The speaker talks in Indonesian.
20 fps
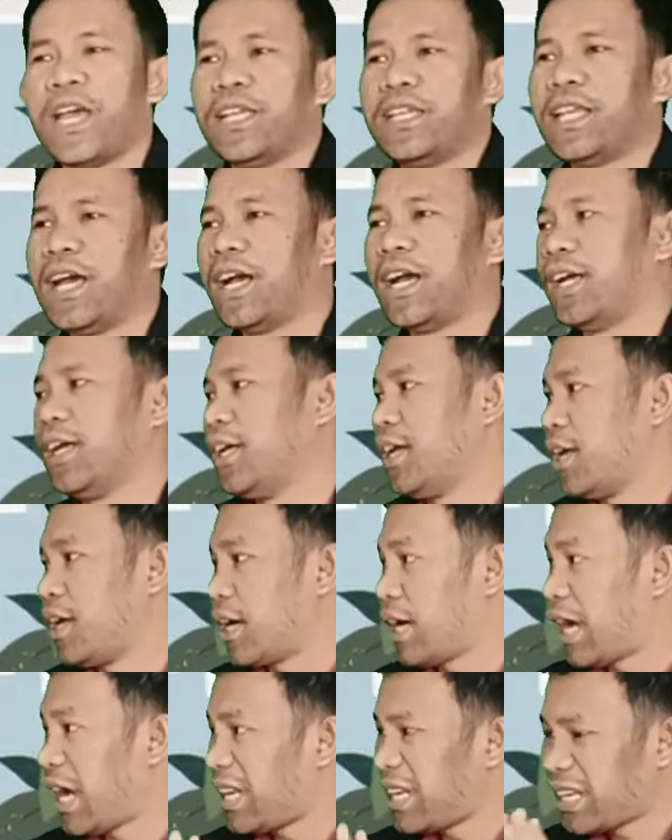Nah,
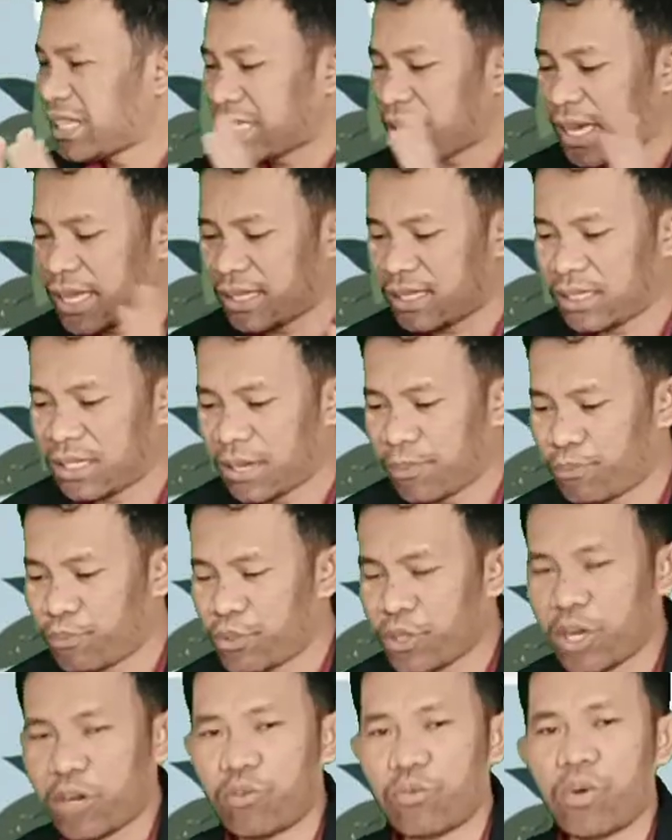karena saya tidak
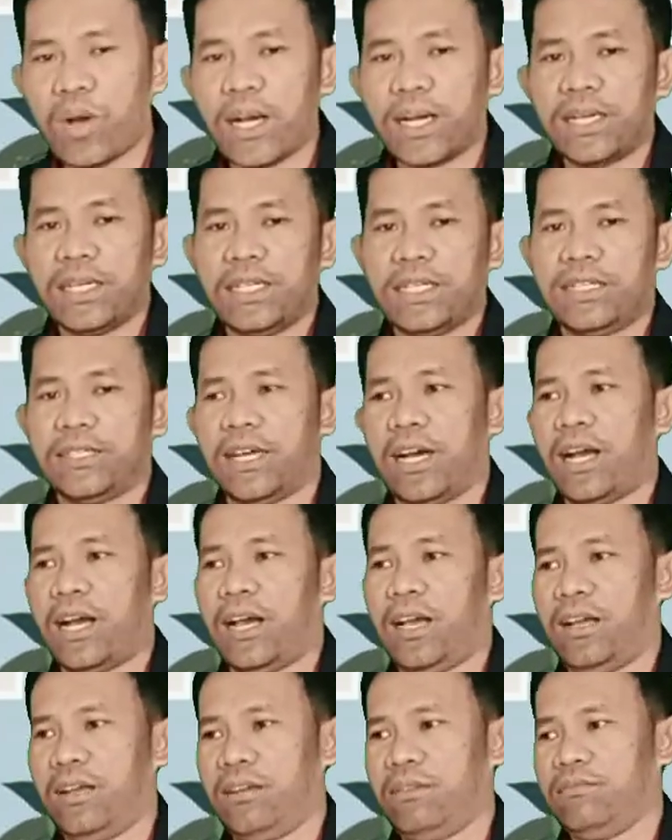punya uang,
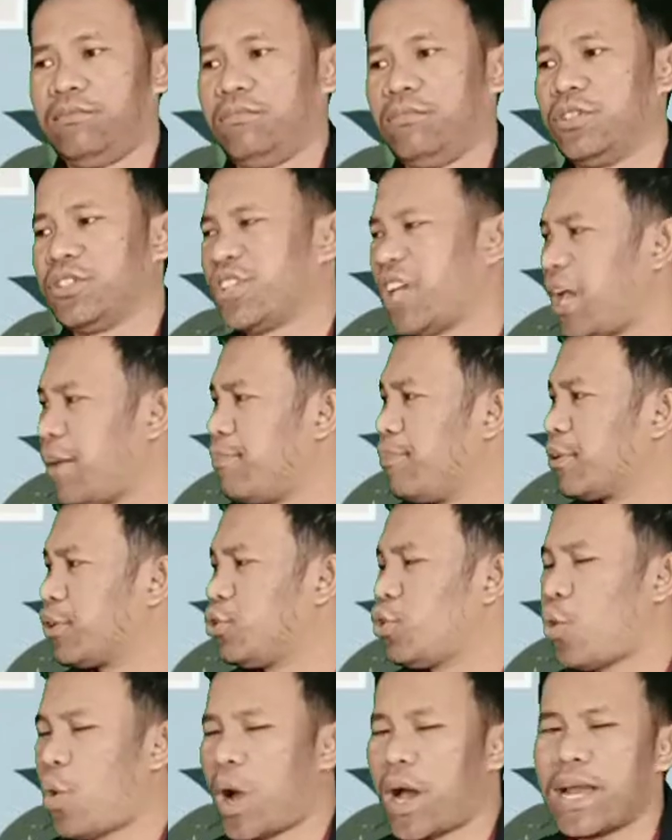Lita. Saya
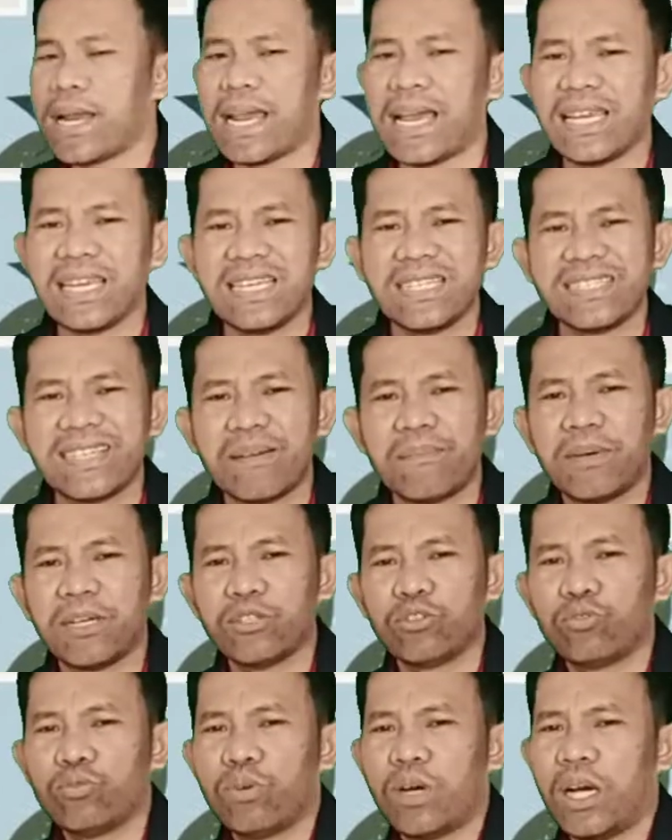berdoa lagi sama
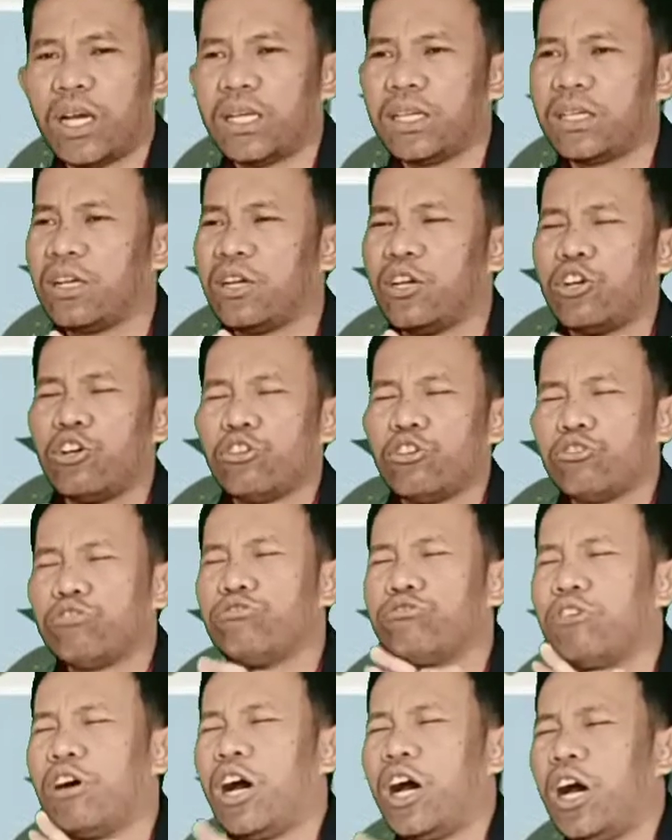Tuhan.
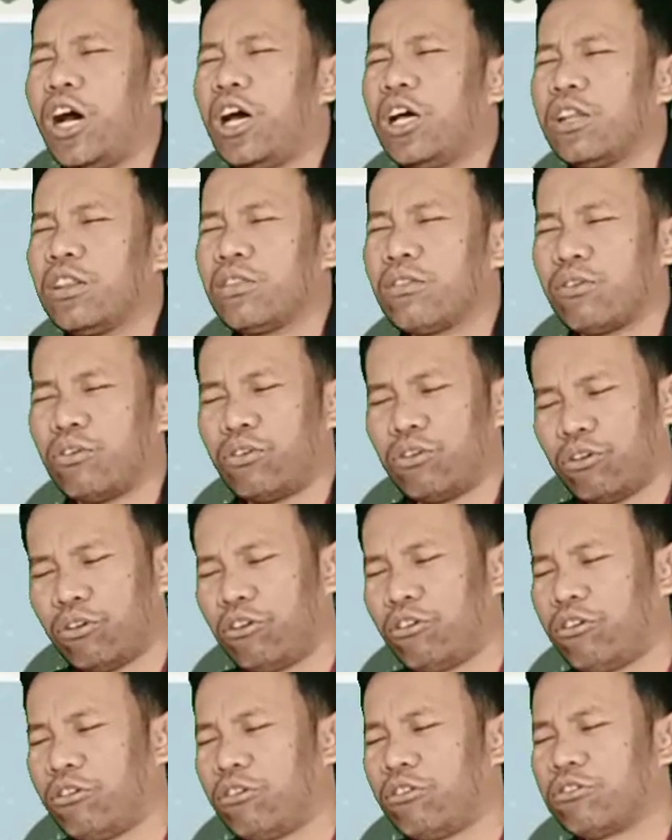Tuhan
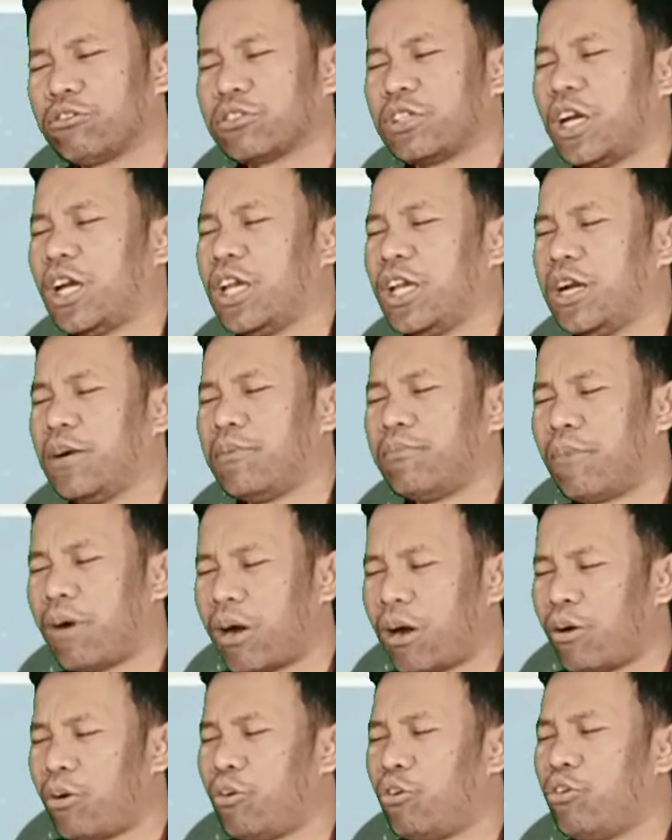tolong saya
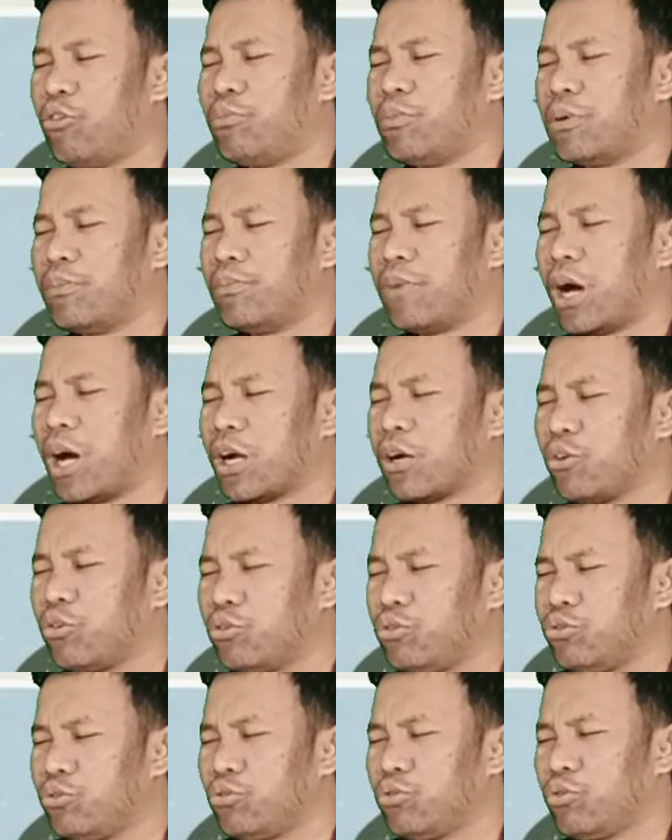mau
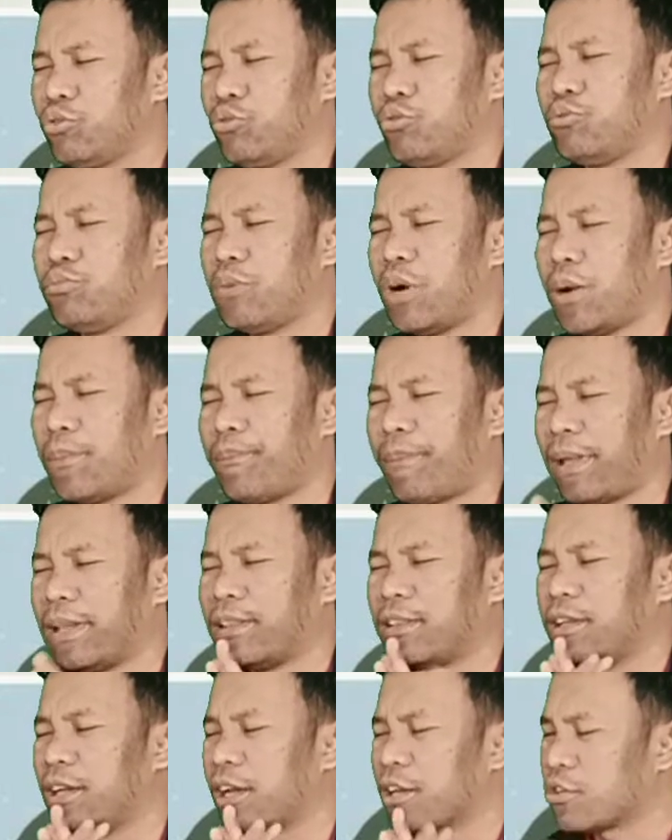membangun rumah
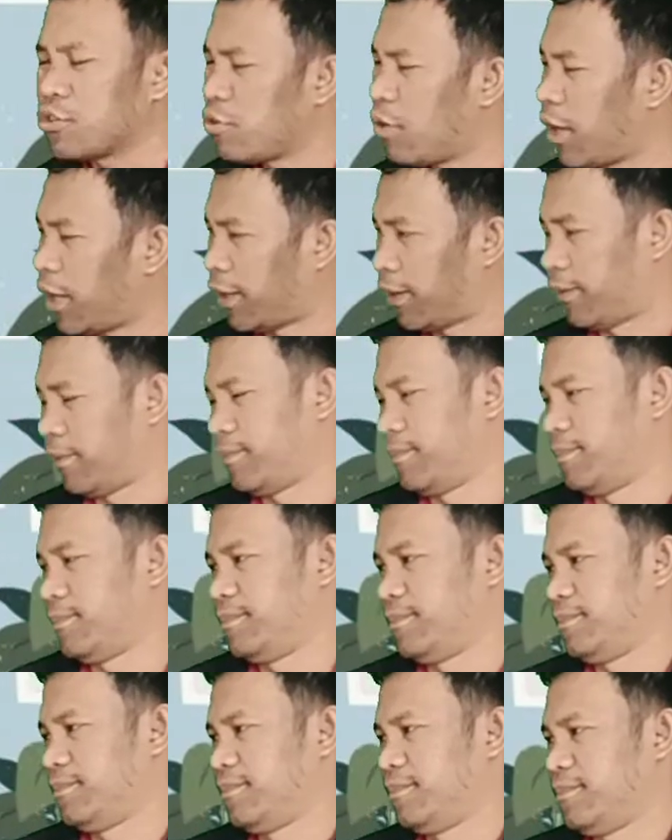panti asuhan.
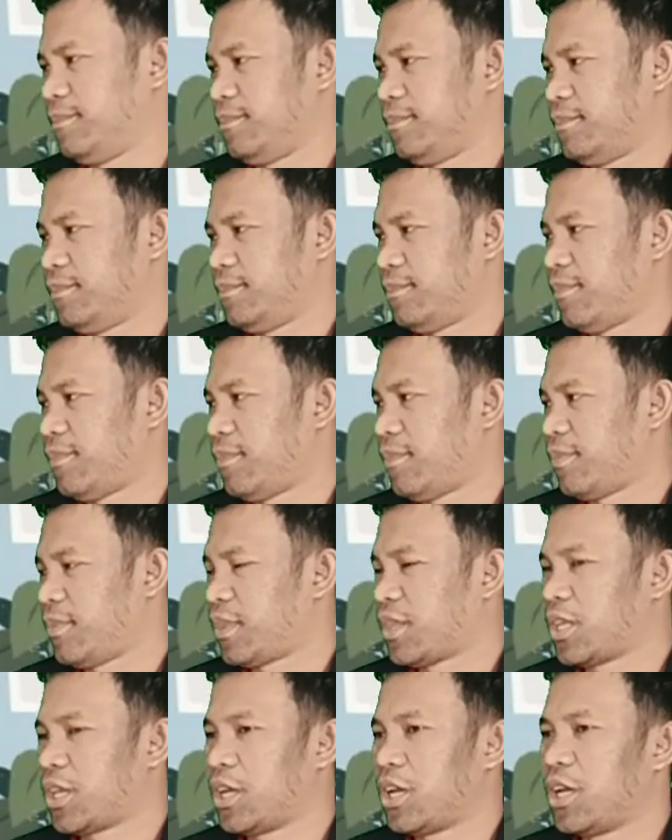Oh, terus,
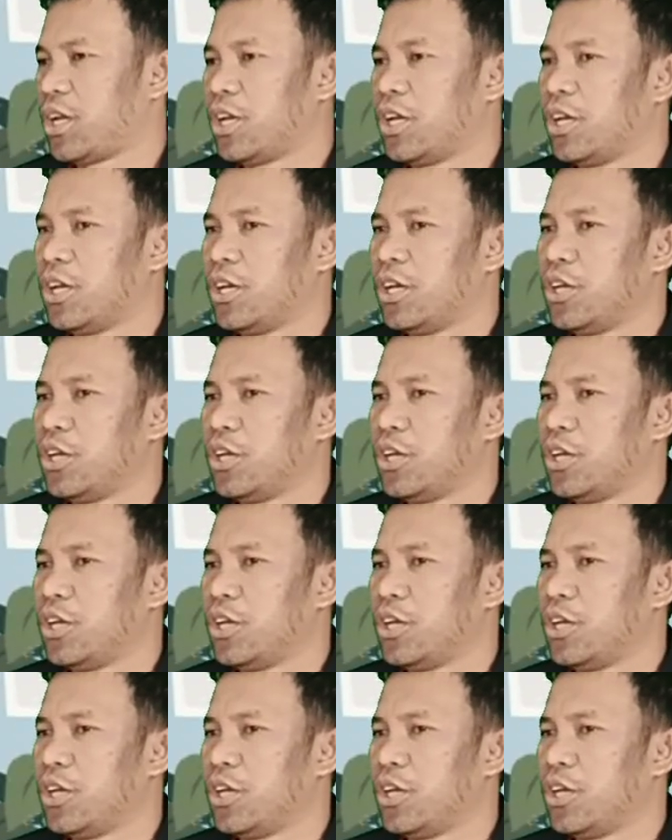terus, terus.